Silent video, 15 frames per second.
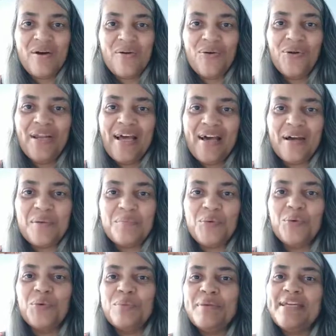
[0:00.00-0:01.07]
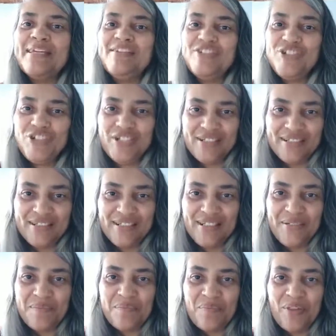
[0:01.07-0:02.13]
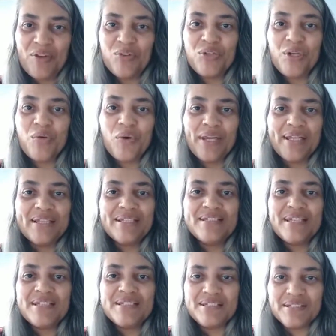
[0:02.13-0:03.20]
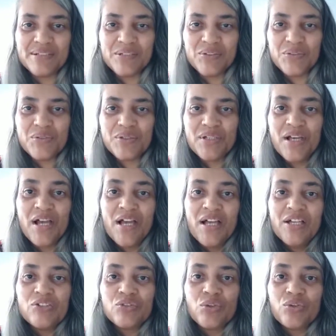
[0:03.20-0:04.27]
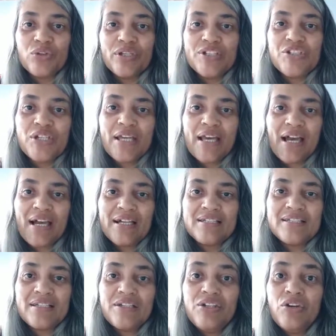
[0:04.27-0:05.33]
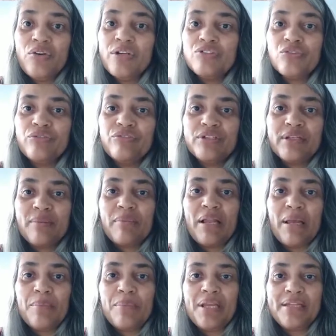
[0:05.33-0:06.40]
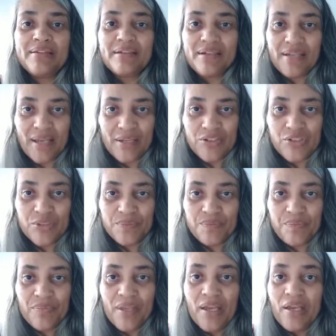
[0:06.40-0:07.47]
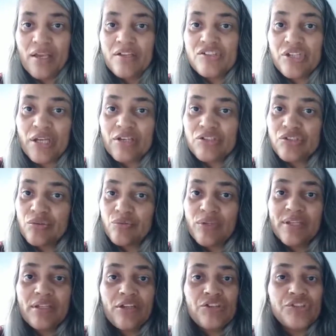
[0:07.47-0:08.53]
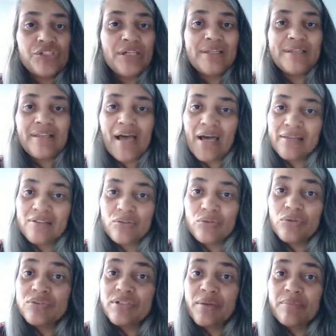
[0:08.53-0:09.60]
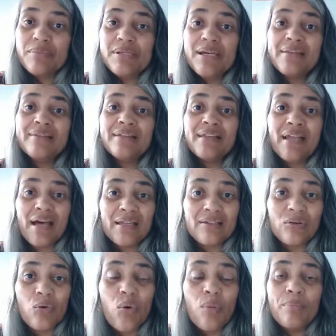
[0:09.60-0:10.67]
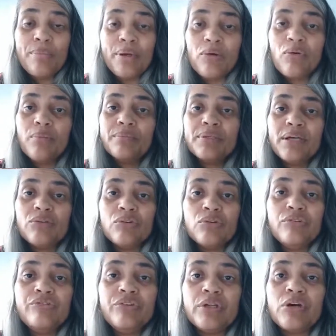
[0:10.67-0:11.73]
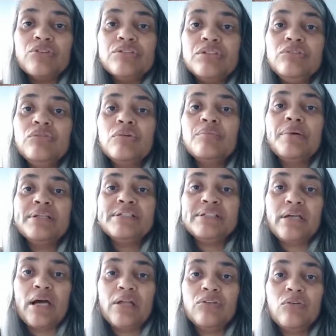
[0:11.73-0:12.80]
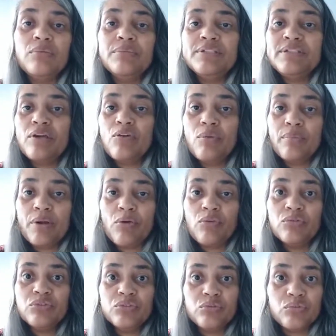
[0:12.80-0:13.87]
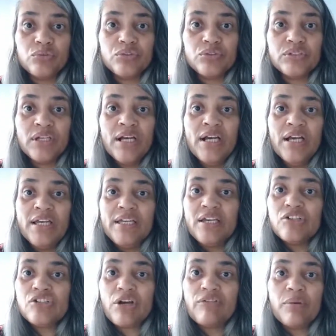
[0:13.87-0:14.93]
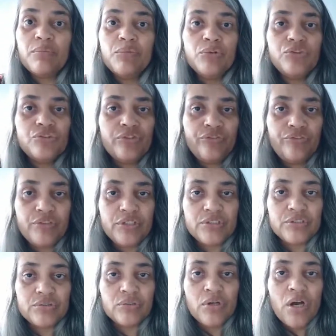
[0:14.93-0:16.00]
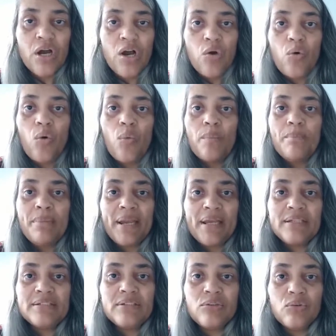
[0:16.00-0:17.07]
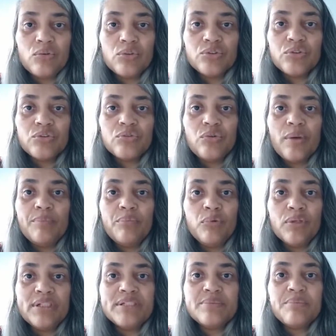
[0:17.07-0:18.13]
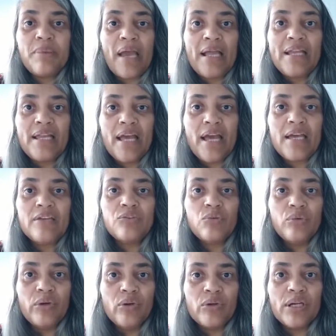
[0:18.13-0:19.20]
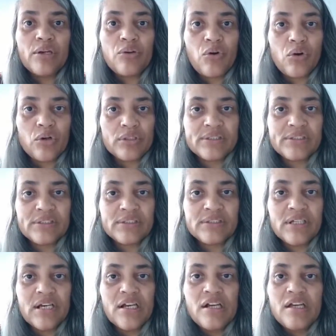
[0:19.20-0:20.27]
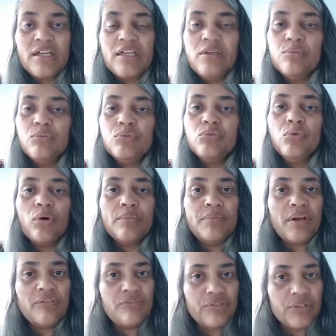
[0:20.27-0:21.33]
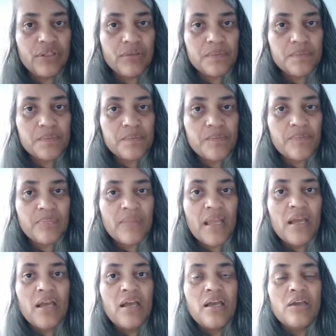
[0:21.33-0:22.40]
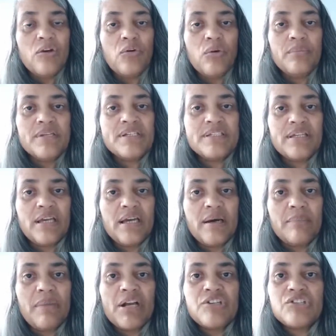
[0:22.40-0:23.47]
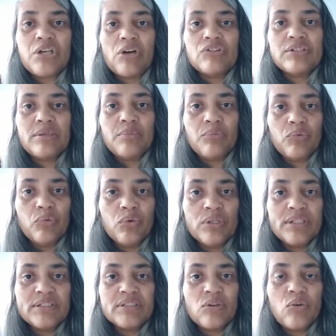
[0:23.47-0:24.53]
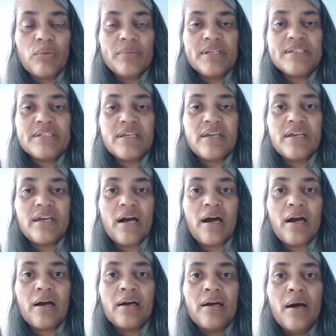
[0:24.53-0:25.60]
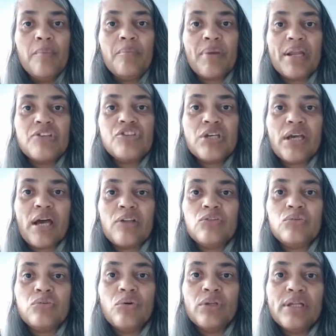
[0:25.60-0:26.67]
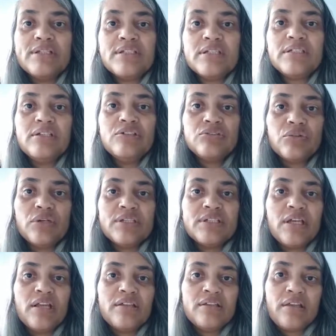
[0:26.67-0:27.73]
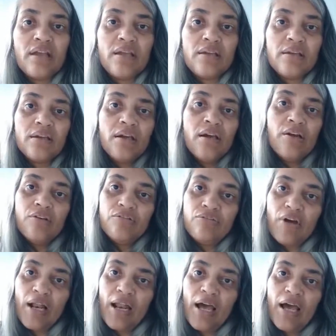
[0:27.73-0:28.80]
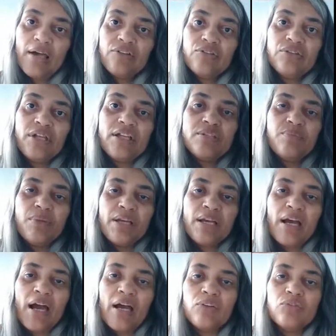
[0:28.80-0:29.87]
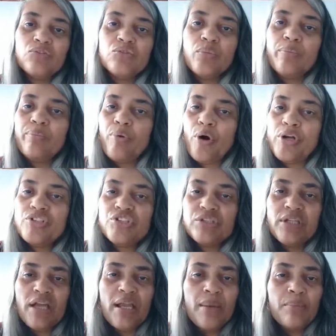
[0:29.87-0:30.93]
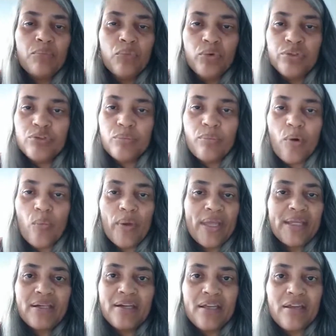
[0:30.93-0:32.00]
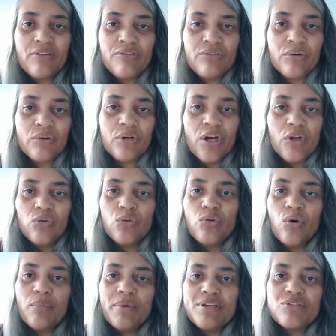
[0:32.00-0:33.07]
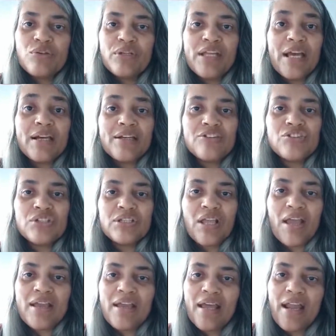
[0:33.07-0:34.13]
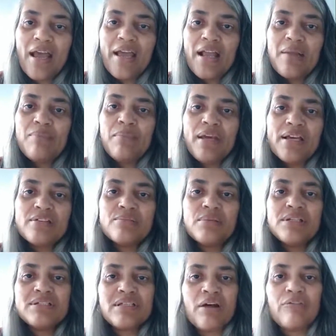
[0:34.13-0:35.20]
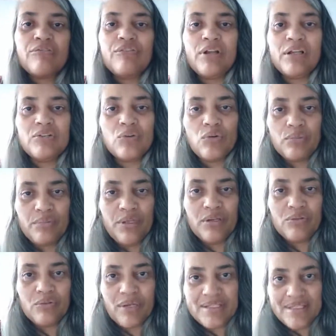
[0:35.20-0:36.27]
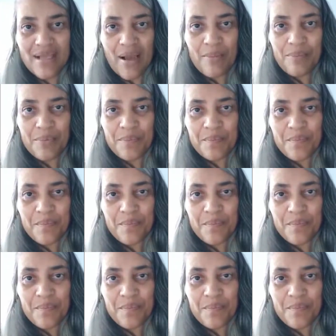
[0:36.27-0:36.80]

Olá, meu nome é Cristiane, eu tenho 46 anos, sou dona de casa e eu resolvi trabalhar pela internet. Gente, eu não entendia nada, eu não sabia nada. Eu comprei um computador no finalzinho do ano passado, comecei a comprar alguns cursos e achava muito difícil. Comprei esse curso do e-books PLR do Wilker Costas e mudou a minha vida. Eu comecei a baixar os e-books, eu comecei a praticar todas as lições que ele tem falado, tem explicado, o suporte dele é muito bom, é incrível. No começo eu nem acreditei que era ele mesmo que estava falando comigo no WhatsApp.